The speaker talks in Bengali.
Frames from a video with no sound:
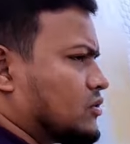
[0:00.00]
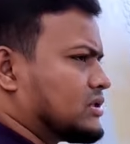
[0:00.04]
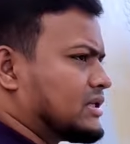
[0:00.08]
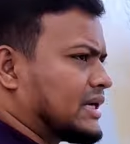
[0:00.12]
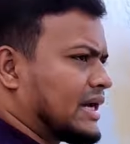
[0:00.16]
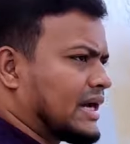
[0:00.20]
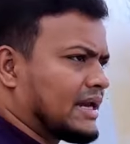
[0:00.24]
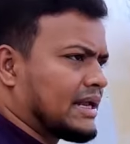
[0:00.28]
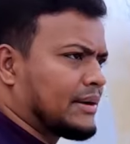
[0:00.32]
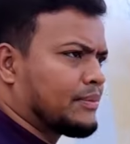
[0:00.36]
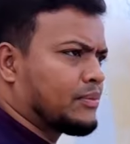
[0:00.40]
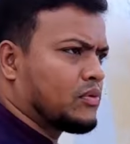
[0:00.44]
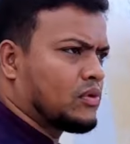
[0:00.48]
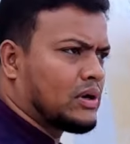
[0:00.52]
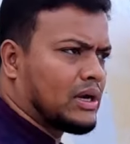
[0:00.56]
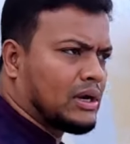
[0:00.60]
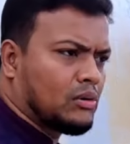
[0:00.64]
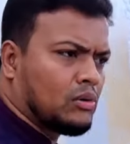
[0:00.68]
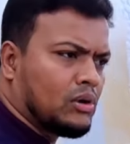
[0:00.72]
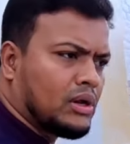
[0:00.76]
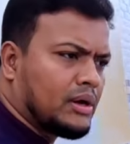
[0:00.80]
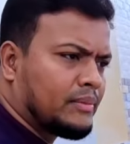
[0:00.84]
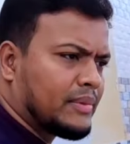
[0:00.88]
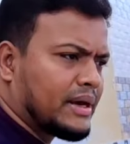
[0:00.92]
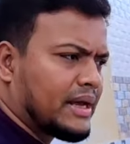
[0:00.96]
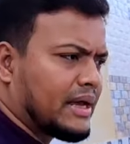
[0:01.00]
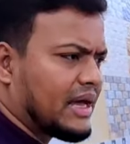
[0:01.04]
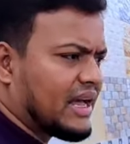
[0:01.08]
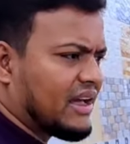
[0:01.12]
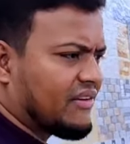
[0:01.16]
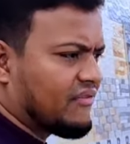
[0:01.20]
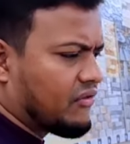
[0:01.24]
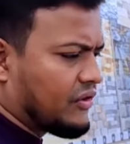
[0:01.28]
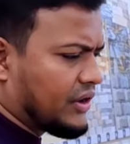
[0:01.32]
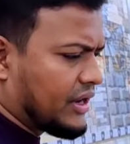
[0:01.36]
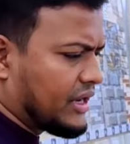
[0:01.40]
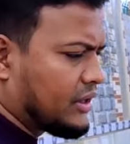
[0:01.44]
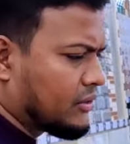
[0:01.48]
সব চায়না প্রোডাক্টগুলো আমরা
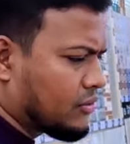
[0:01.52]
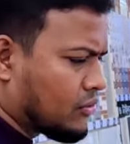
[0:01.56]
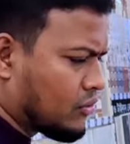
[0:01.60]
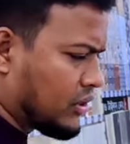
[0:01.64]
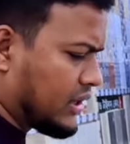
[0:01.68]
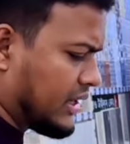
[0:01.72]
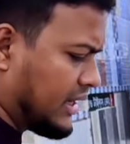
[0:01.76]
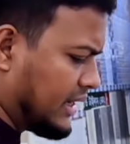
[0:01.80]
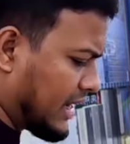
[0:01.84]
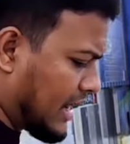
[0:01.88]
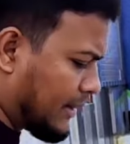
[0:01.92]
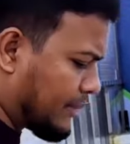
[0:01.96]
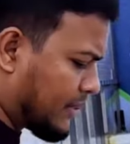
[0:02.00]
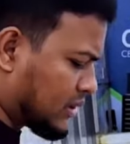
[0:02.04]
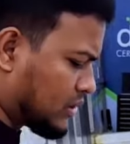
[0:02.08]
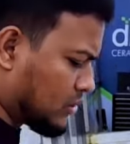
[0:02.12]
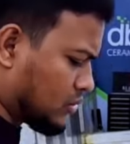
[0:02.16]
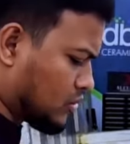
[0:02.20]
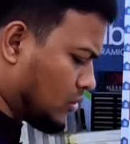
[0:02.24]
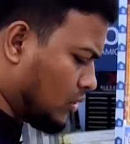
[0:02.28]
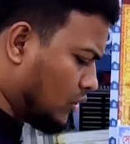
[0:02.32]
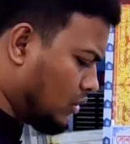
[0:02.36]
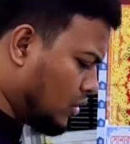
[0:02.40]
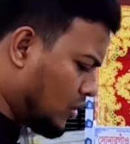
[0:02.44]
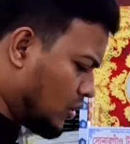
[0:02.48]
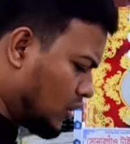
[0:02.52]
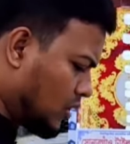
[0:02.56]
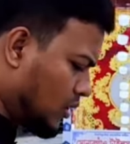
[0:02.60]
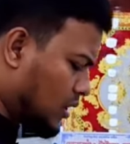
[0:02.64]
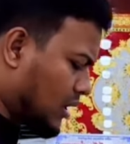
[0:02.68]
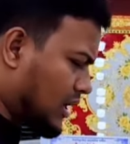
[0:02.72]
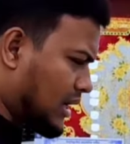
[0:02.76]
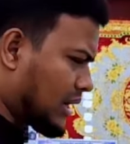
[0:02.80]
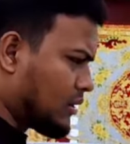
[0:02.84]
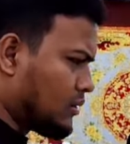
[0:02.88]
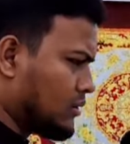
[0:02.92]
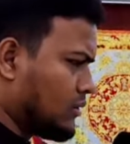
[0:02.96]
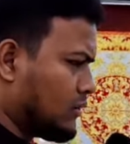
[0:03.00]
অ্যাভয়েড করি আপাতত
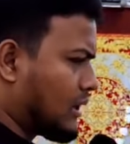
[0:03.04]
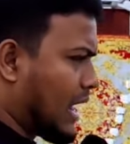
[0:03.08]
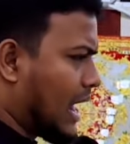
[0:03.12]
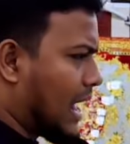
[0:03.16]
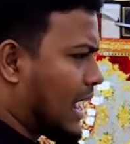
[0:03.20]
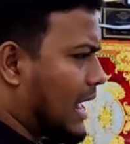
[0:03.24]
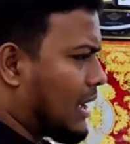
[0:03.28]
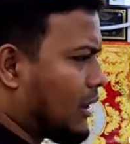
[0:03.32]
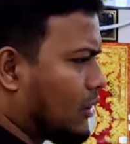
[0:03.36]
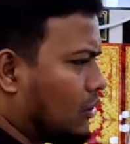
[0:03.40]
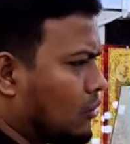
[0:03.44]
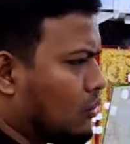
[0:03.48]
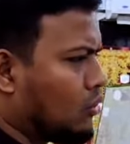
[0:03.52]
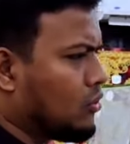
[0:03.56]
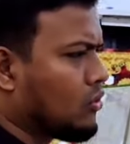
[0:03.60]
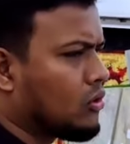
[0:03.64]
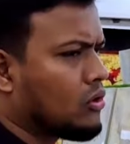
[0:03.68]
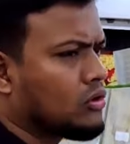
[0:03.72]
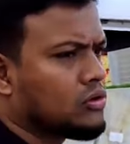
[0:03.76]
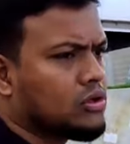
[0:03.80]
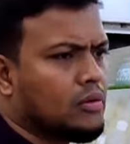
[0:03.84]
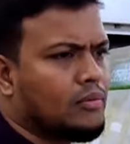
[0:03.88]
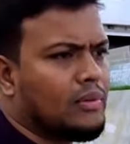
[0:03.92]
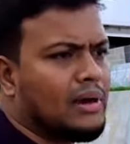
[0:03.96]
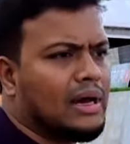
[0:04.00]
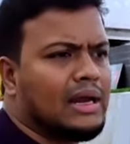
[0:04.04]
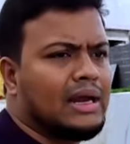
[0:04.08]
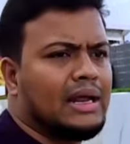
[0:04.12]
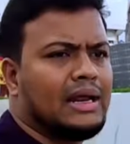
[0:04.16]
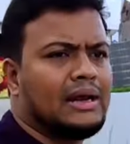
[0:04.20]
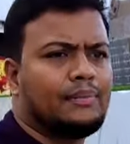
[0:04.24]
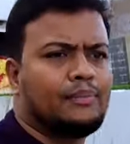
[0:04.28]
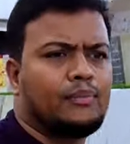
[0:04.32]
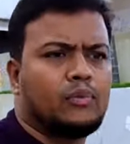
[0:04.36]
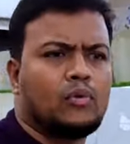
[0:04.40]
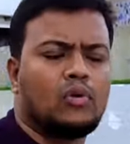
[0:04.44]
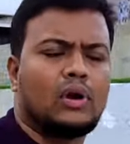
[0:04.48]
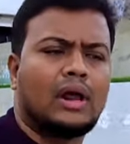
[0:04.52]
কারণ গুণগত
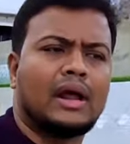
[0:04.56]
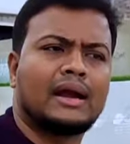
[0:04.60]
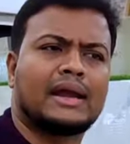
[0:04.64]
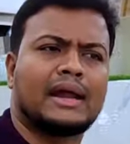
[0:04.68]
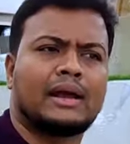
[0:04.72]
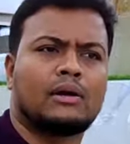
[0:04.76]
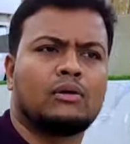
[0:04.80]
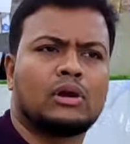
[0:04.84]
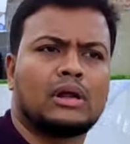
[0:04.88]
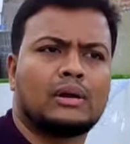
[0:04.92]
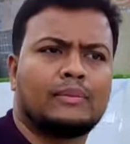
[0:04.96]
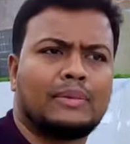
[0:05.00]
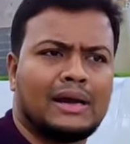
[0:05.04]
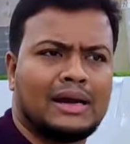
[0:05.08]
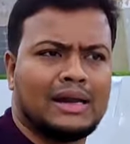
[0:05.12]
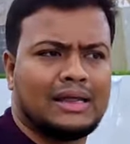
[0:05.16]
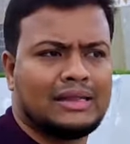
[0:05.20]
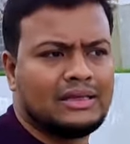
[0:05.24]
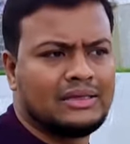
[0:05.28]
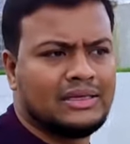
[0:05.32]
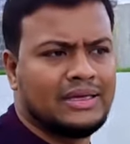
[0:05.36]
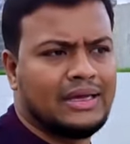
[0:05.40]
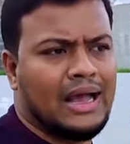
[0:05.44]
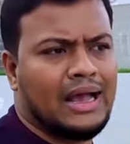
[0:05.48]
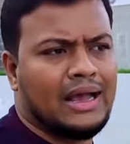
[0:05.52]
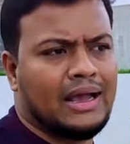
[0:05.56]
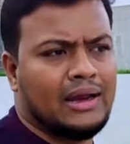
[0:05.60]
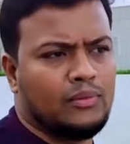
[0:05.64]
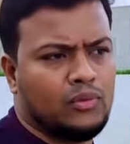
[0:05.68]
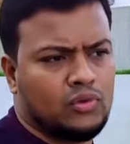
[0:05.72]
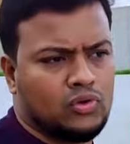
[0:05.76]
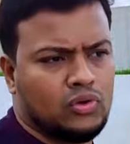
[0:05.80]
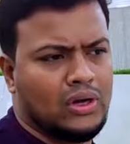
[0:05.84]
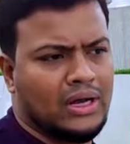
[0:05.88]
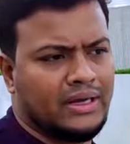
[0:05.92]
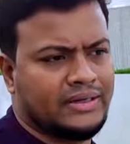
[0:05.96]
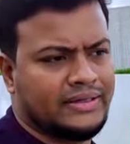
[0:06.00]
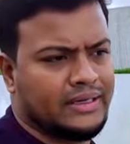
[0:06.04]
মানের প্রোডাক্ট এখন আর বাংলাদেশে আগের
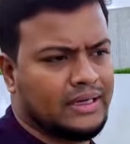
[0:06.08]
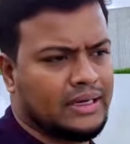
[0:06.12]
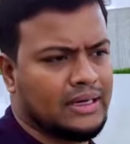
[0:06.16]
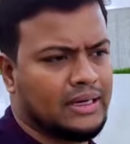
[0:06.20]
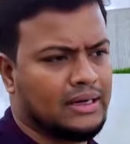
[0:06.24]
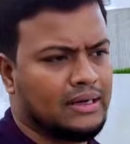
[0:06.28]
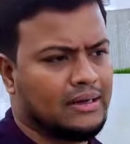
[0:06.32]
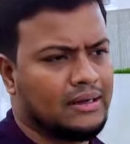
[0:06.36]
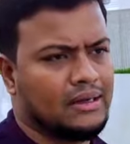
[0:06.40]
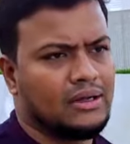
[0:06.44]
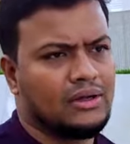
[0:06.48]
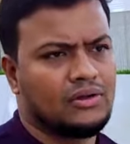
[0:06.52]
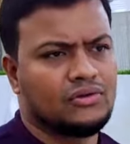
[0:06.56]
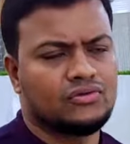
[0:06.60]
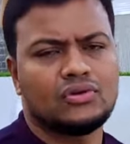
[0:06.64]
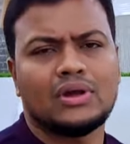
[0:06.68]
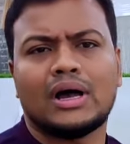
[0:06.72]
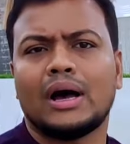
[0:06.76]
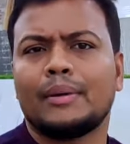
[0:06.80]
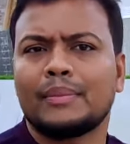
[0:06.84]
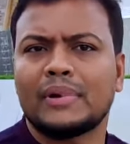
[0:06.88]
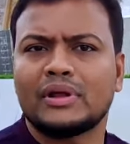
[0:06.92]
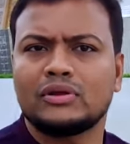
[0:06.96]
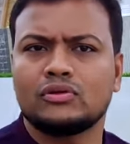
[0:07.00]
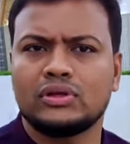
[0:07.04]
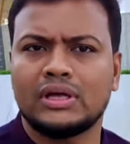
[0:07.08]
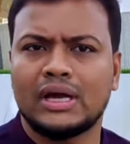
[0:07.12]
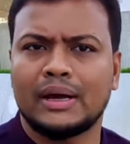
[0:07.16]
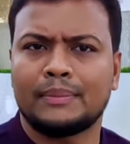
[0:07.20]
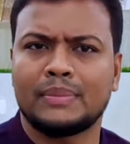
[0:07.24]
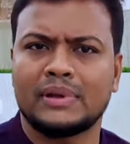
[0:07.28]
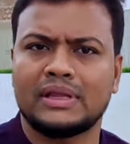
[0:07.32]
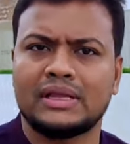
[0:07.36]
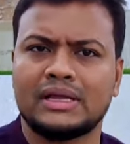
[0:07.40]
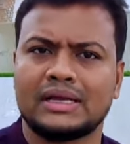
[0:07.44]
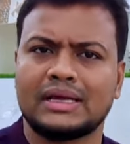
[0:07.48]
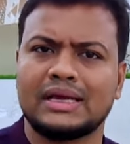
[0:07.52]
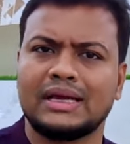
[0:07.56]
মতো আসে সো আমরা যদি
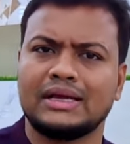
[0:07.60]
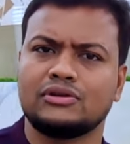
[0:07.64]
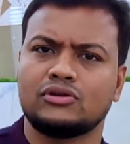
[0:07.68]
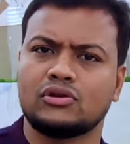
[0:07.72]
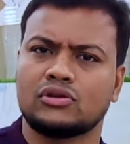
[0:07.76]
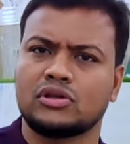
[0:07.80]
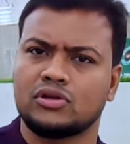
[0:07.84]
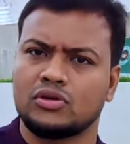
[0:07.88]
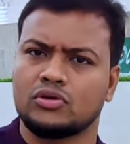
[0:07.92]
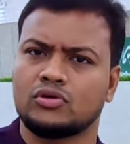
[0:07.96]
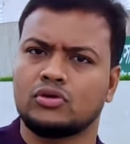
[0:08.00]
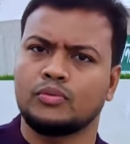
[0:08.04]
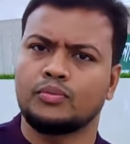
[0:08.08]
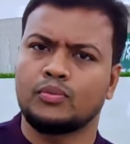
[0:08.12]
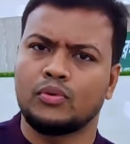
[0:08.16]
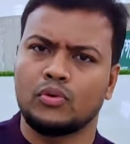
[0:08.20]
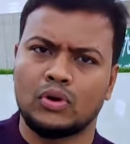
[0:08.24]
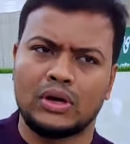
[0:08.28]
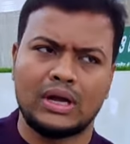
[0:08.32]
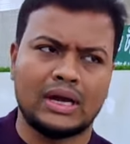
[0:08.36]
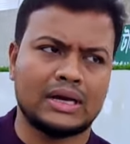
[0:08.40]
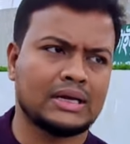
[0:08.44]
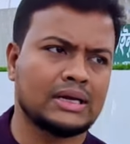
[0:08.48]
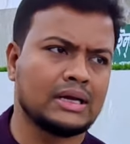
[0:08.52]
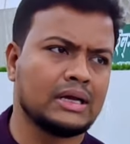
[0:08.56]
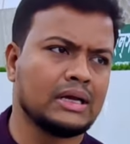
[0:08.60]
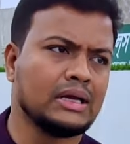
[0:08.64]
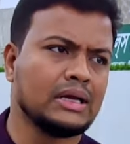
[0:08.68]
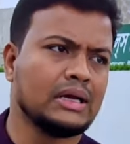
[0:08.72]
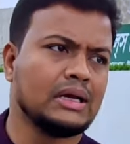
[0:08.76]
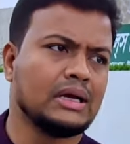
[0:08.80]
আপনাদেরকে যথাযথ প্রোডাক্ট